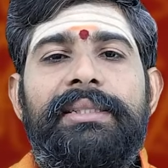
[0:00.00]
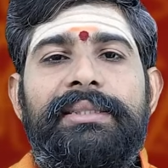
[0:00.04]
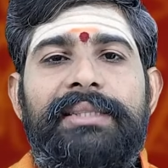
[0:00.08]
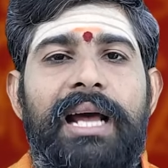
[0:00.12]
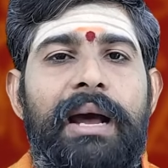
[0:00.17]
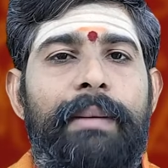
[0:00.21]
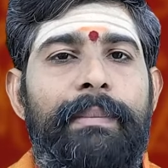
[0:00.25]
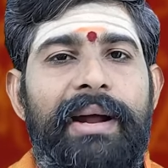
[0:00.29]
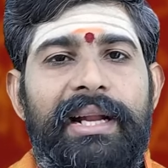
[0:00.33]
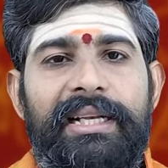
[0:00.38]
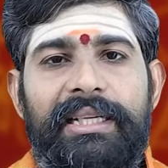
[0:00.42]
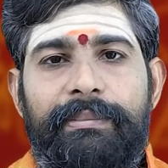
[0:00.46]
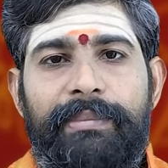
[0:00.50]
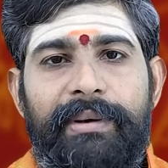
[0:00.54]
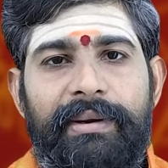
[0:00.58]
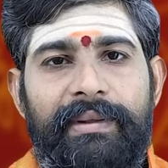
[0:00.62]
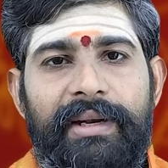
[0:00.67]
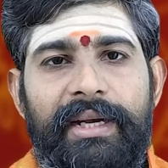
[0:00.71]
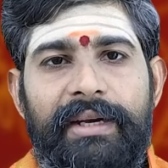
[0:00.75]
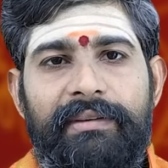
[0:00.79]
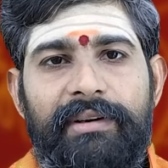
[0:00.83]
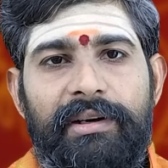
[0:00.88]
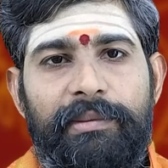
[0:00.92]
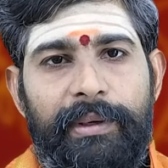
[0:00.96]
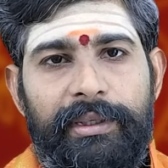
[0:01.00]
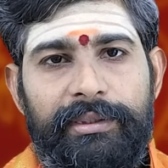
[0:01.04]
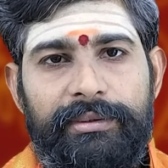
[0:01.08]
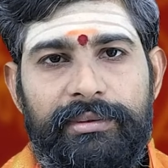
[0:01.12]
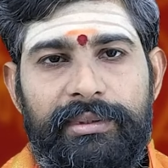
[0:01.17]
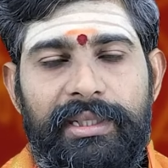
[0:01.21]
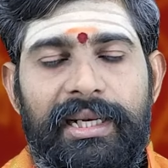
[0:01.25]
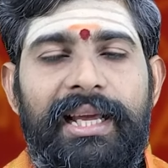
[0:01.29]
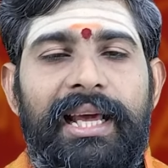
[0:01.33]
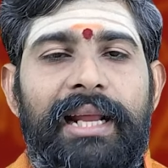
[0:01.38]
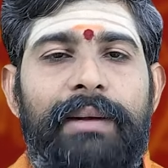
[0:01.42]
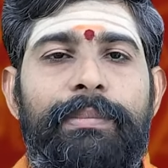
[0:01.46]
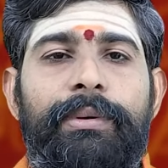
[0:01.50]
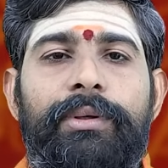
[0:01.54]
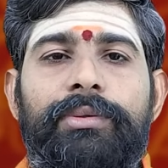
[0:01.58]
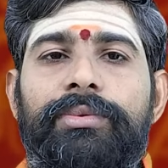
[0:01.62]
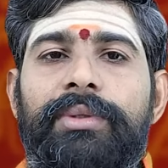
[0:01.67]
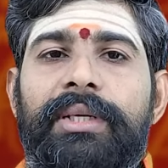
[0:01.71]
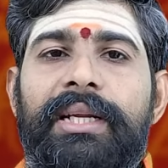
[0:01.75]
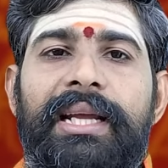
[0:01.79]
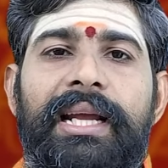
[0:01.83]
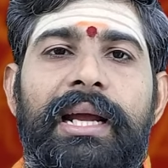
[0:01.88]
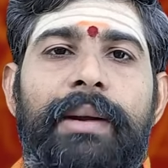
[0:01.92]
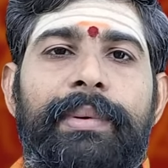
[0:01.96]
సామాన్యపరమైనటువంటి పరిస్థితులు
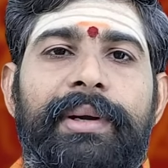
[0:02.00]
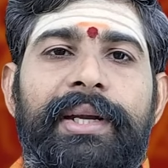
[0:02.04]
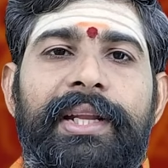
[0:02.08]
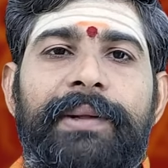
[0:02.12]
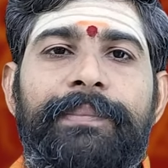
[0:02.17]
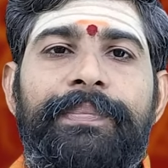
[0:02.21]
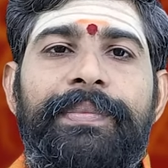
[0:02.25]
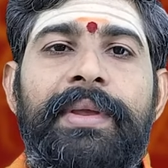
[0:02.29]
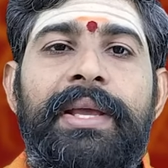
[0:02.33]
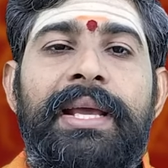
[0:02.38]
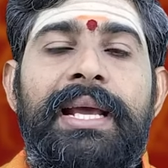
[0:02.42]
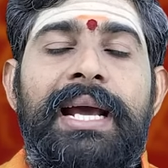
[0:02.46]
కనపడుతున్నాయి కాబట్టి